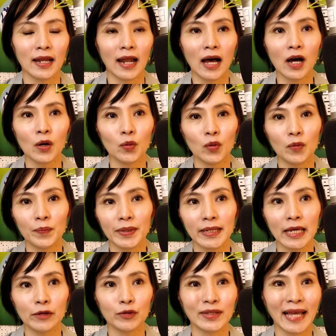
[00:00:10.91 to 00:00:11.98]
然后我
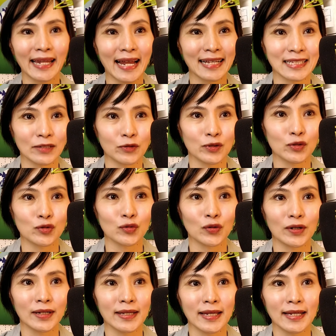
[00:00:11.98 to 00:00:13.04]
毕业于台大新闻
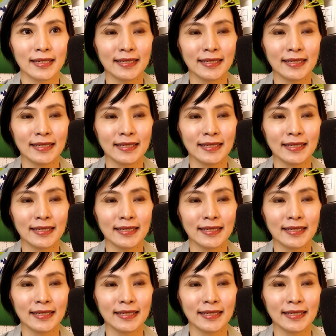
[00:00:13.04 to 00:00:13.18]
所，